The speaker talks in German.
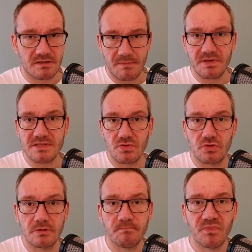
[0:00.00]
der
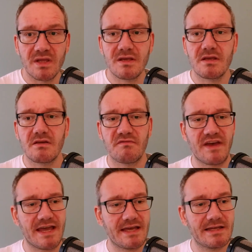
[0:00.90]
Person,
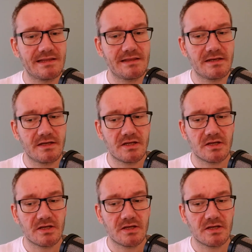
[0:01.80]
weil